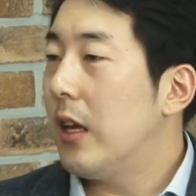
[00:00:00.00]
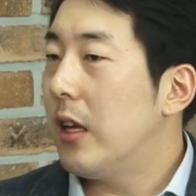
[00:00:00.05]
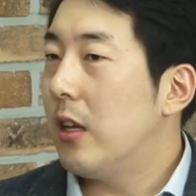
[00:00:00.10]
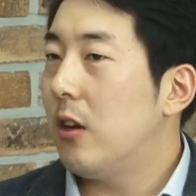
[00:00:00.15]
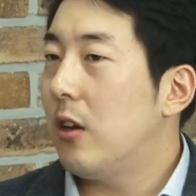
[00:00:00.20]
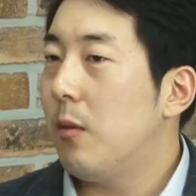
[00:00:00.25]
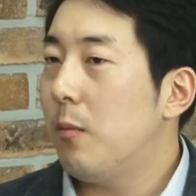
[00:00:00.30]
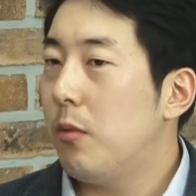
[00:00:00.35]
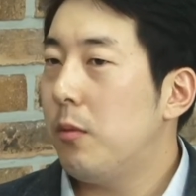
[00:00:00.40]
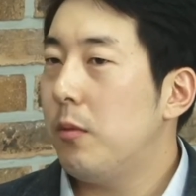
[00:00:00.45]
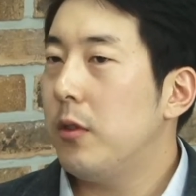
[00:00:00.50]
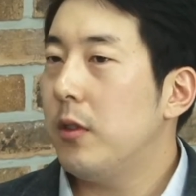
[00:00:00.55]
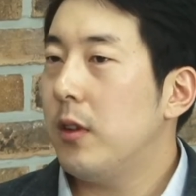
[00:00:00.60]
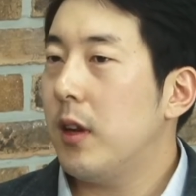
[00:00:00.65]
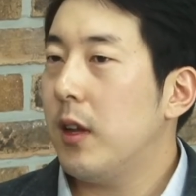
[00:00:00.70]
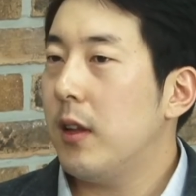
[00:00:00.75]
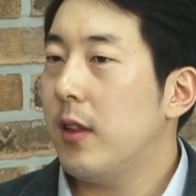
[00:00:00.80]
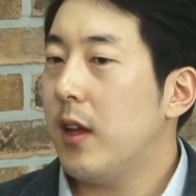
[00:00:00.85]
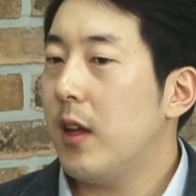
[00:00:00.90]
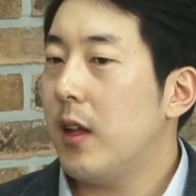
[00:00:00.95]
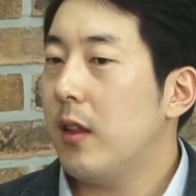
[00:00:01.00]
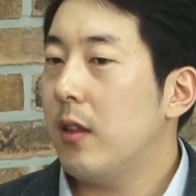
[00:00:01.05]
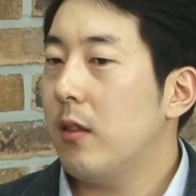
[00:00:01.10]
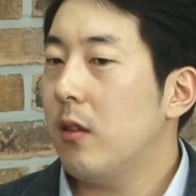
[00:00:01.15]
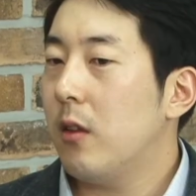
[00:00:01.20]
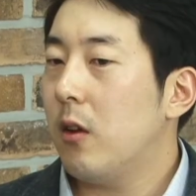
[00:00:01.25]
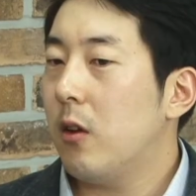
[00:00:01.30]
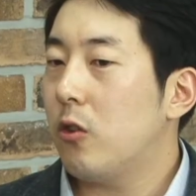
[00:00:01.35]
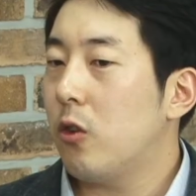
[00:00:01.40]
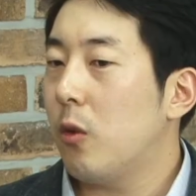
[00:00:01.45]
이런 부분들에
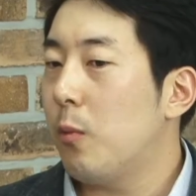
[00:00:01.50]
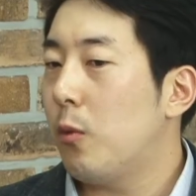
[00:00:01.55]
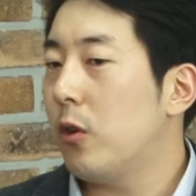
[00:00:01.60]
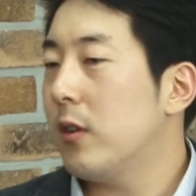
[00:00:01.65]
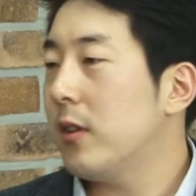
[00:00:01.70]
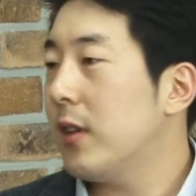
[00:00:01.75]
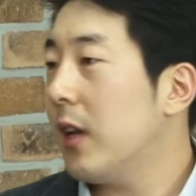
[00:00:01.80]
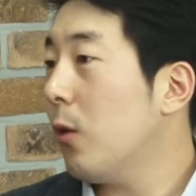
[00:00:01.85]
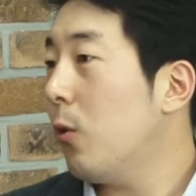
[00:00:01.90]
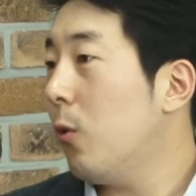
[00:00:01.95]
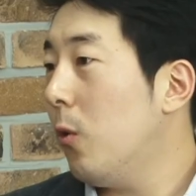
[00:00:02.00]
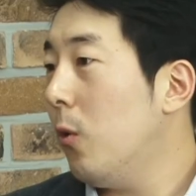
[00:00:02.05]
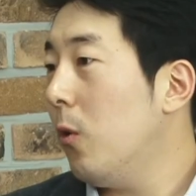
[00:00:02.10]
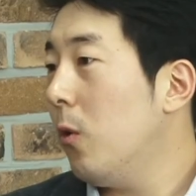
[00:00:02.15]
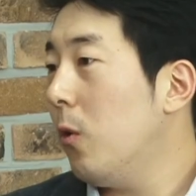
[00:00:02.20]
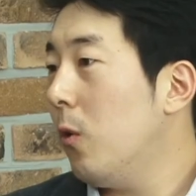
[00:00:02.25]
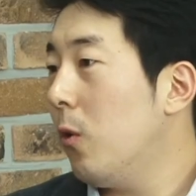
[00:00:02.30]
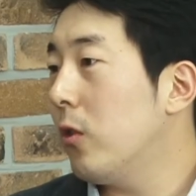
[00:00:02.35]
대한 어, 정보를 찾고